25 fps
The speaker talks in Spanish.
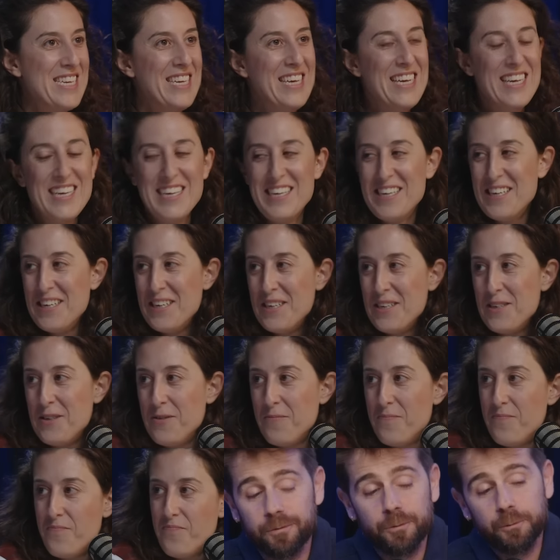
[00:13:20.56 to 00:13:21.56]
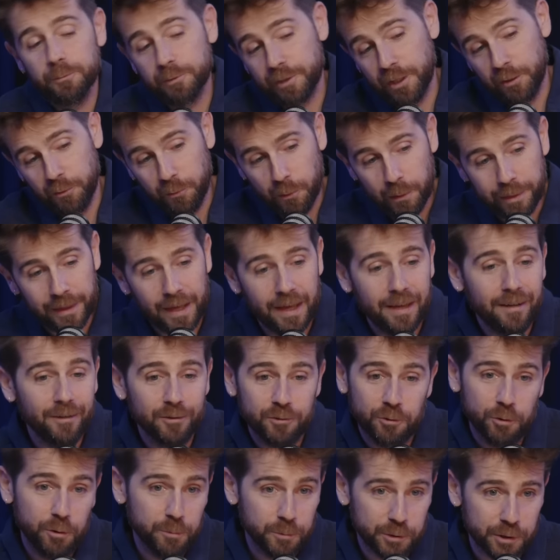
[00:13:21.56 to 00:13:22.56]
y eh, pues nada, tuvimos que denunciar, nos
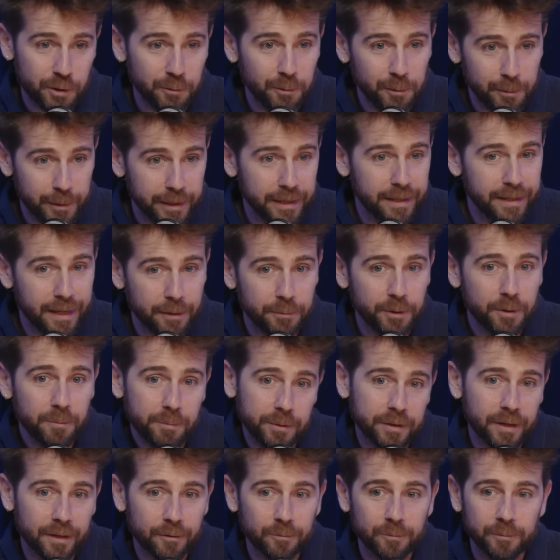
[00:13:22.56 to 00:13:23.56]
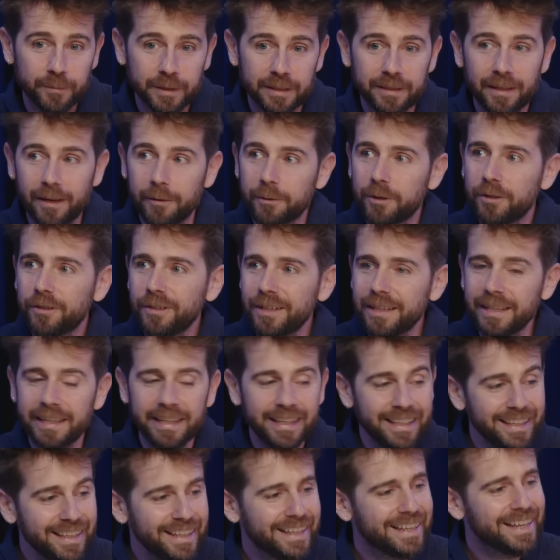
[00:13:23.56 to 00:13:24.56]
tuvimos que volver en avión, pillar un billete de avión.
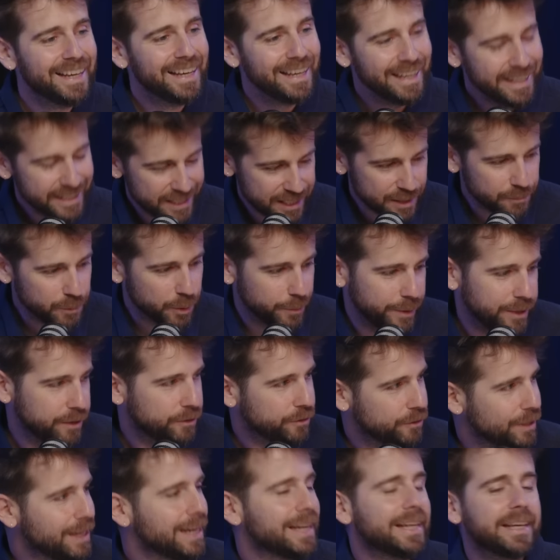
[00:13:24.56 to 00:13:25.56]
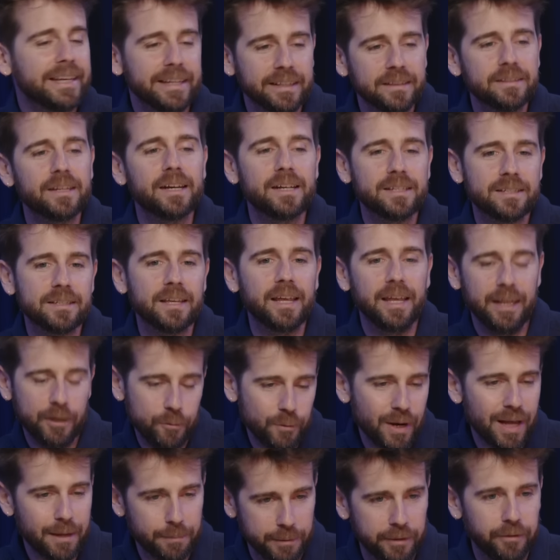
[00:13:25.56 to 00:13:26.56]
Y ese momento en el que entras en
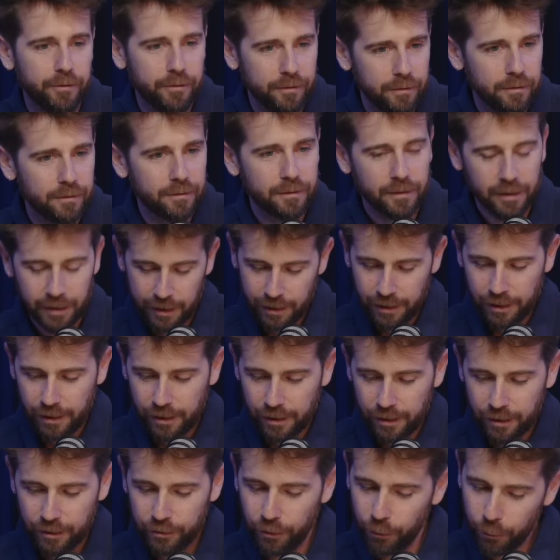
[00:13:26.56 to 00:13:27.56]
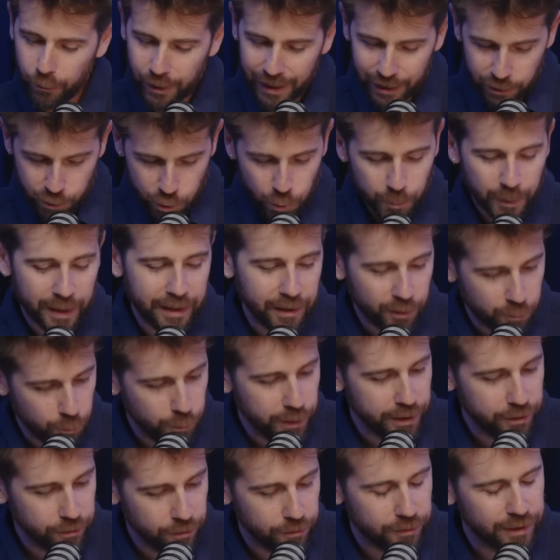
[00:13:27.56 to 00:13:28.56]
un avión con una chupa de
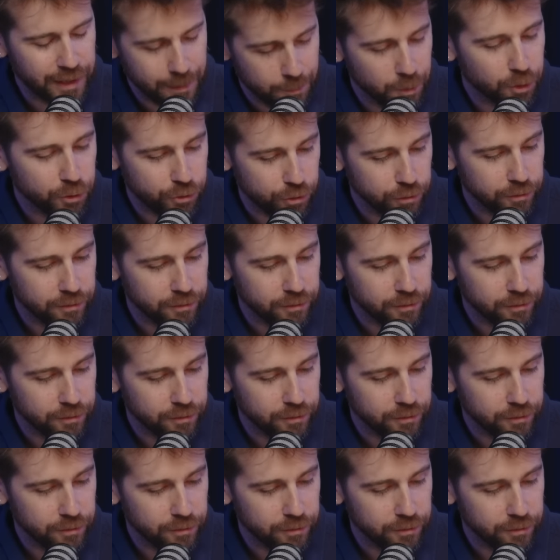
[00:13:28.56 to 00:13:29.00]
cuero de moto.